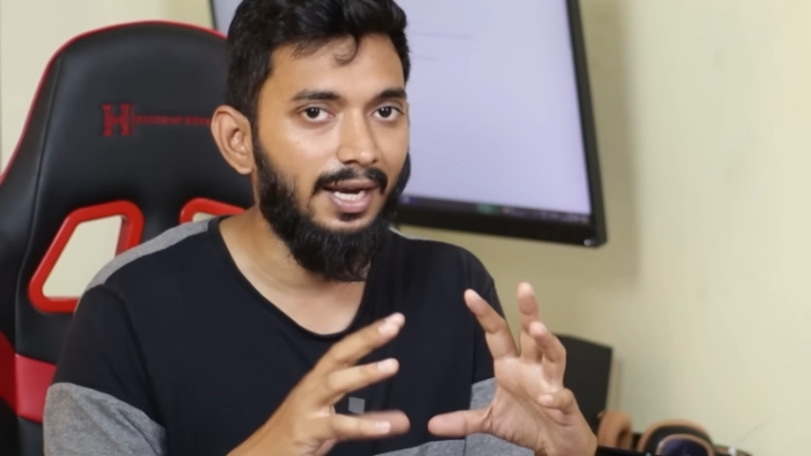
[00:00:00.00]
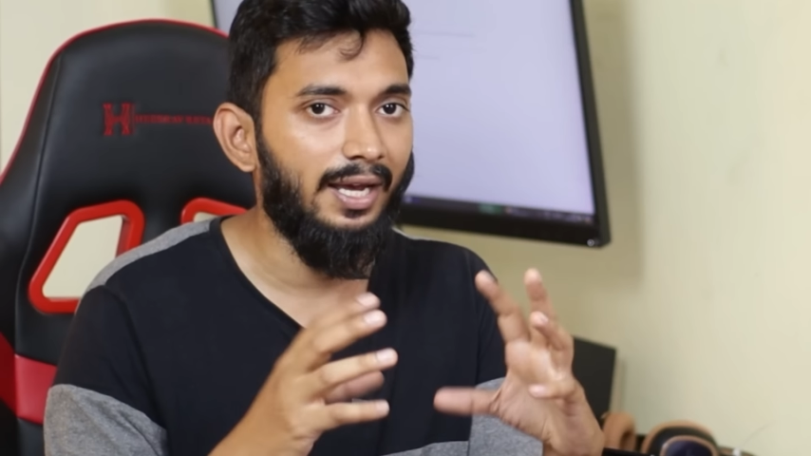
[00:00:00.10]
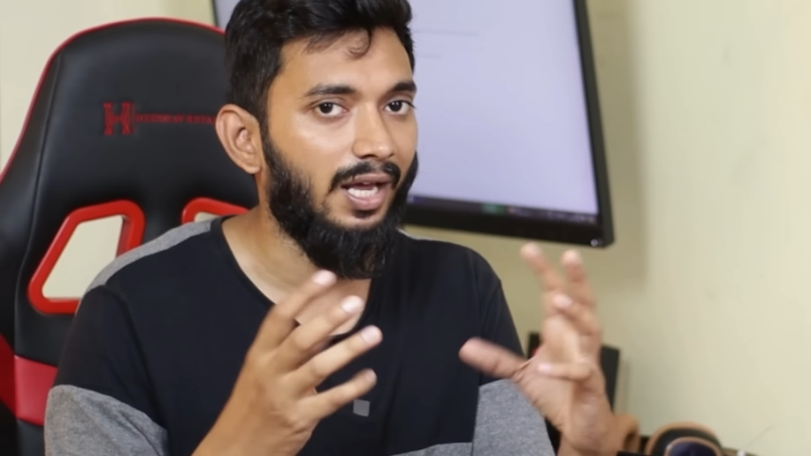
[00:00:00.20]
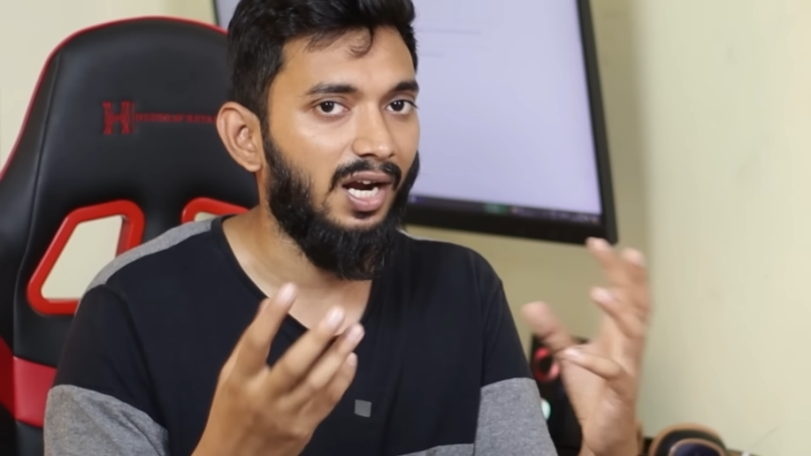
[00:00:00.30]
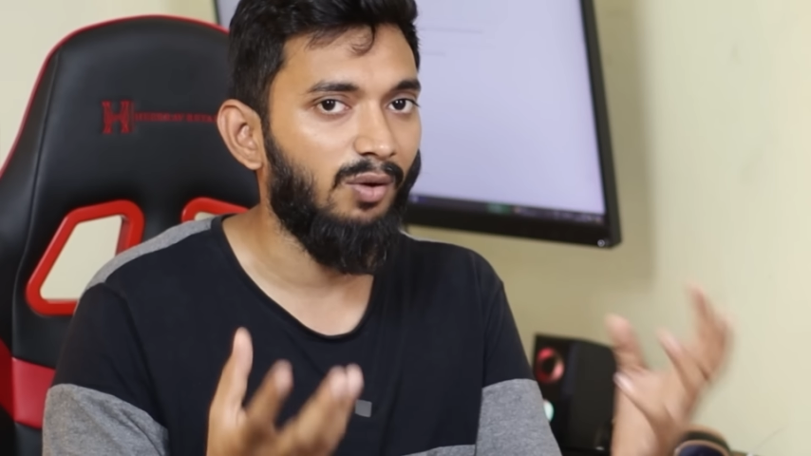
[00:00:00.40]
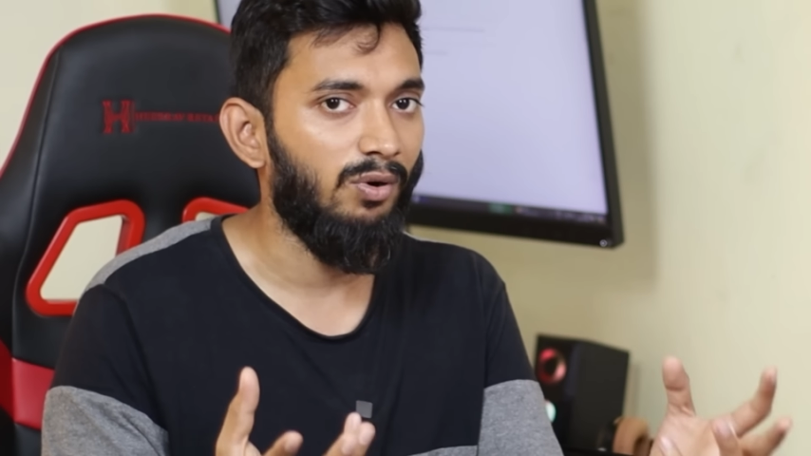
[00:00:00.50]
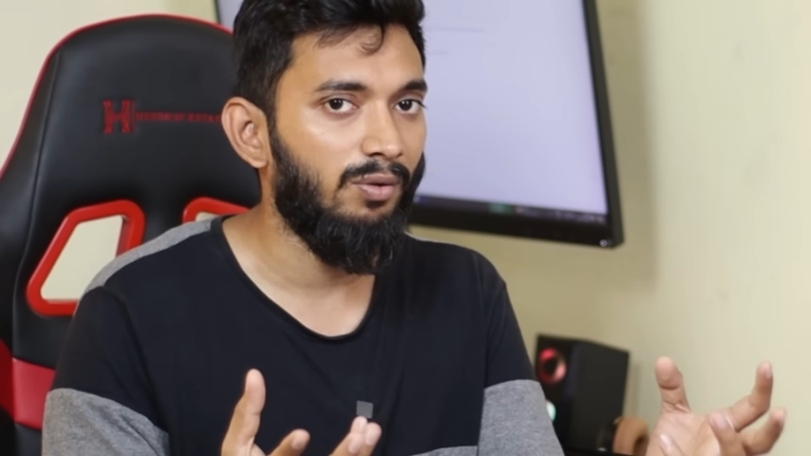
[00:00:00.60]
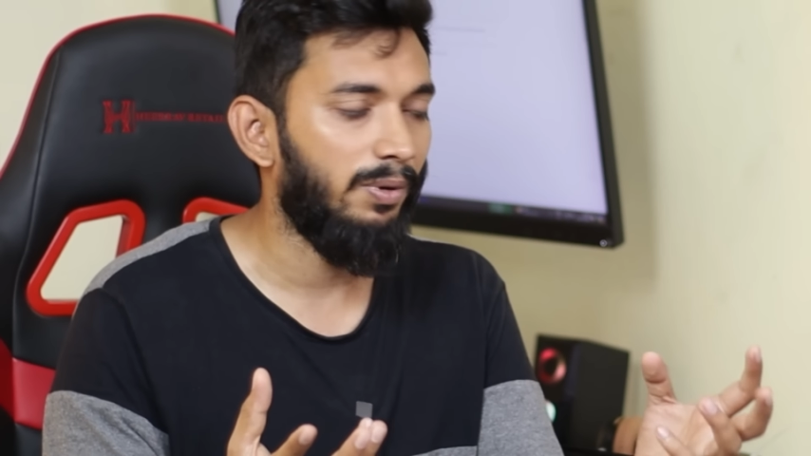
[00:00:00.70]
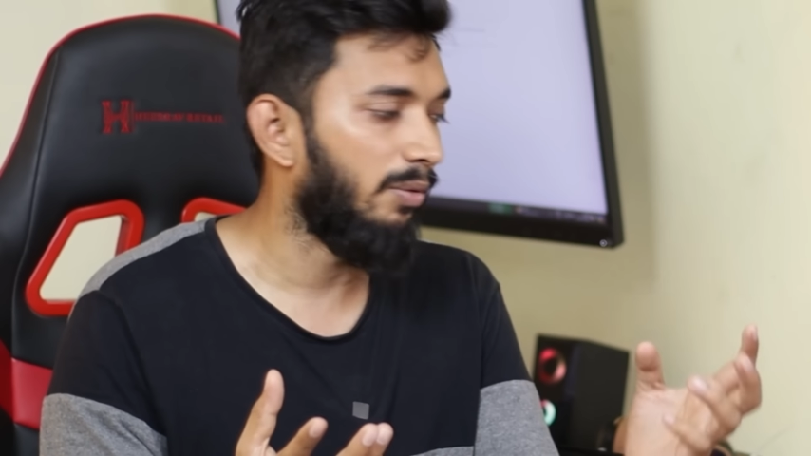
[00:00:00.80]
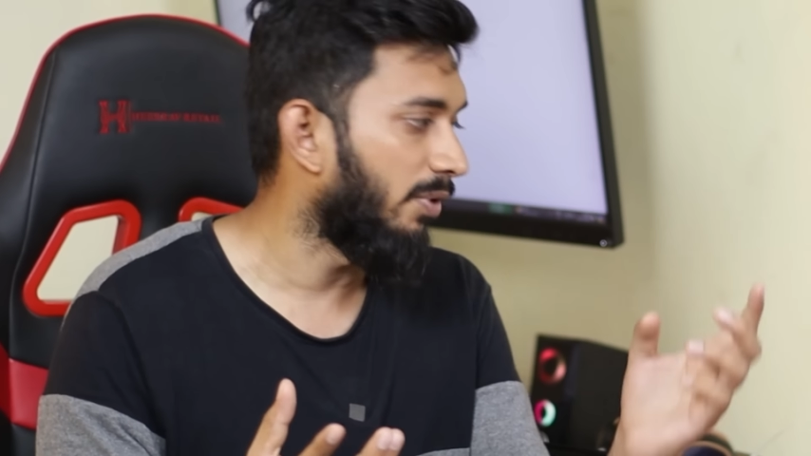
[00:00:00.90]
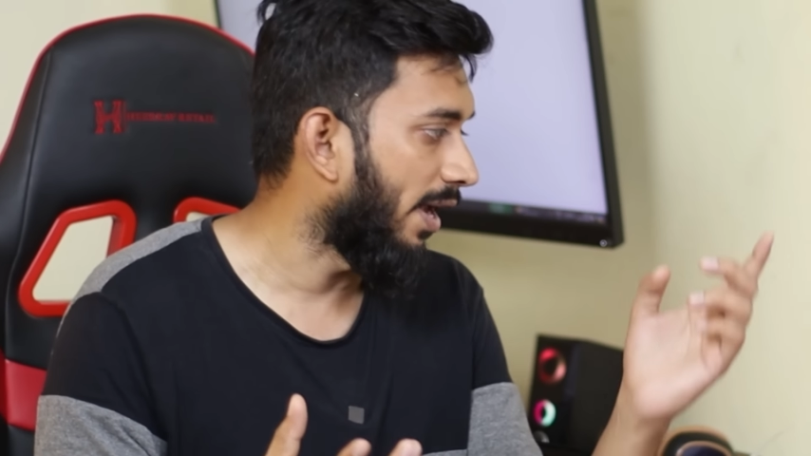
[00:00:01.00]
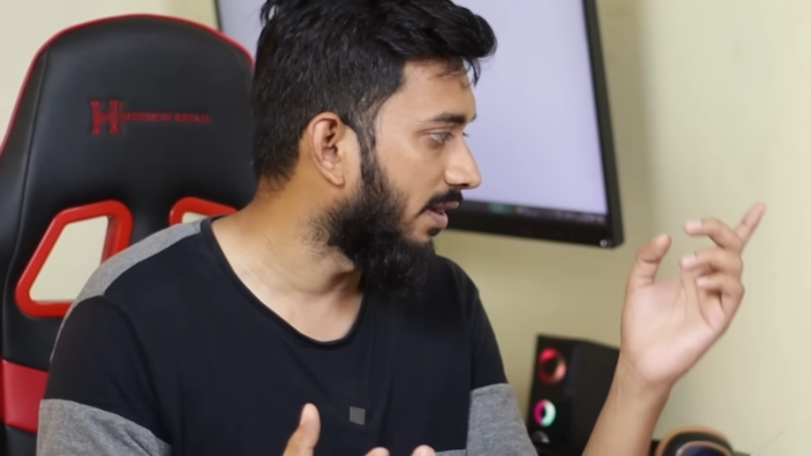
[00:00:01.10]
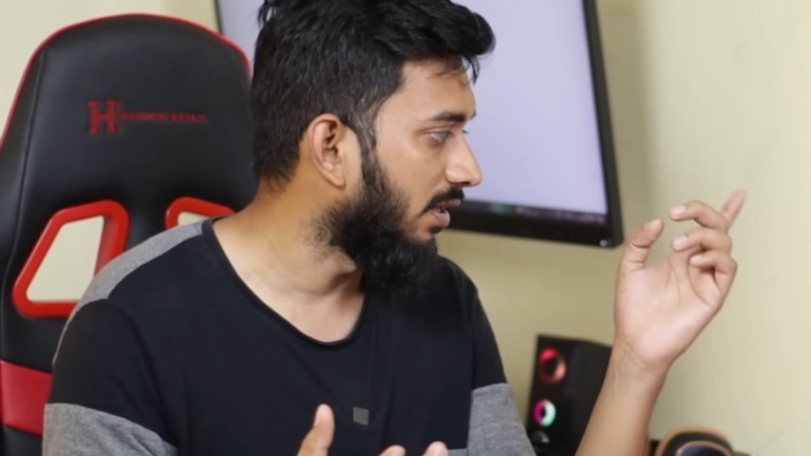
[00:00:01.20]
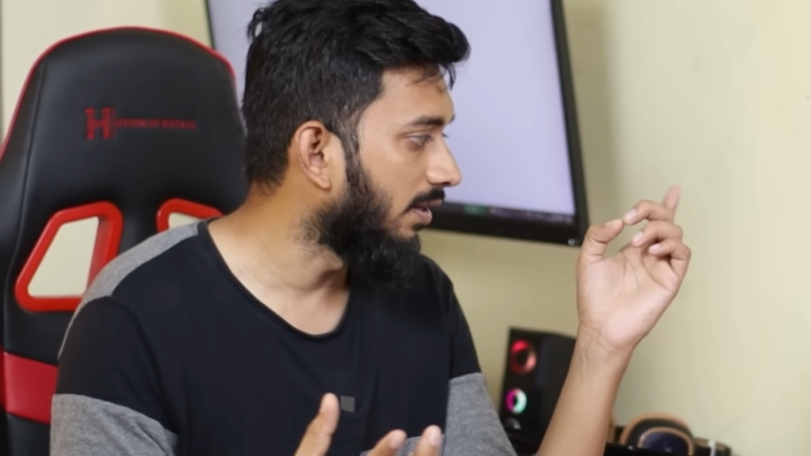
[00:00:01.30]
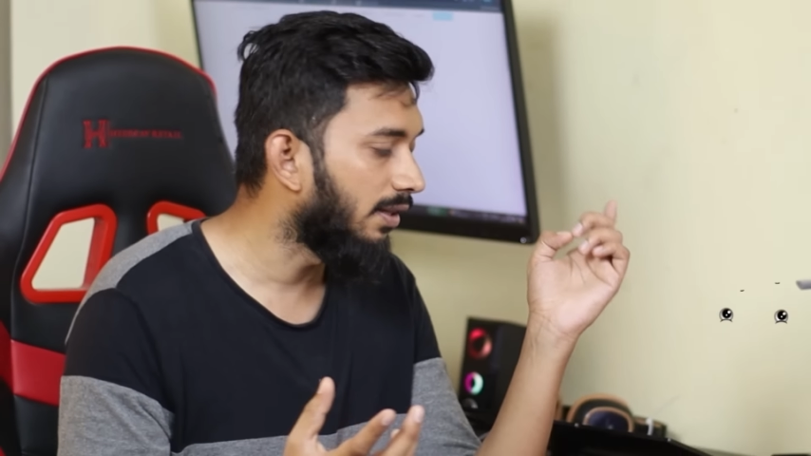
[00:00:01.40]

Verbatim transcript: இல்லை எங்களால் ஒன்றும் பண்ண முடியாது